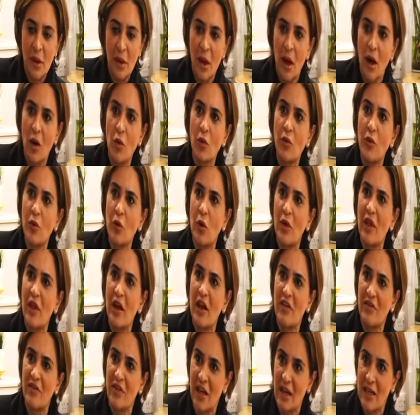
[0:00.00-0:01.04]
او في
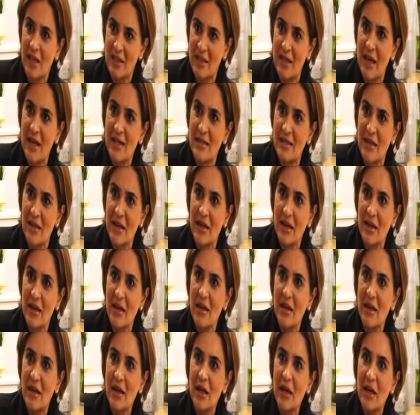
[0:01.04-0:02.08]
الوظائف الحساسه
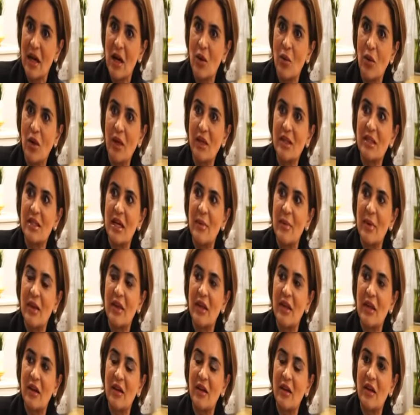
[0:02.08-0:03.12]
او حتى
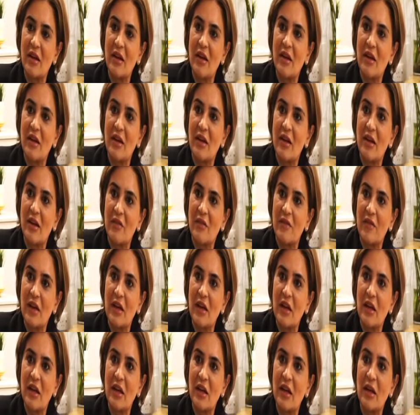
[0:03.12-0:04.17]
مثلا آه،
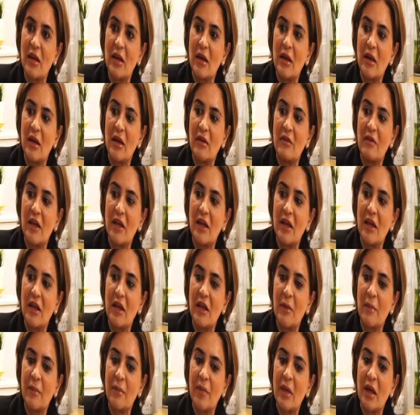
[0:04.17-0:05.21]
في في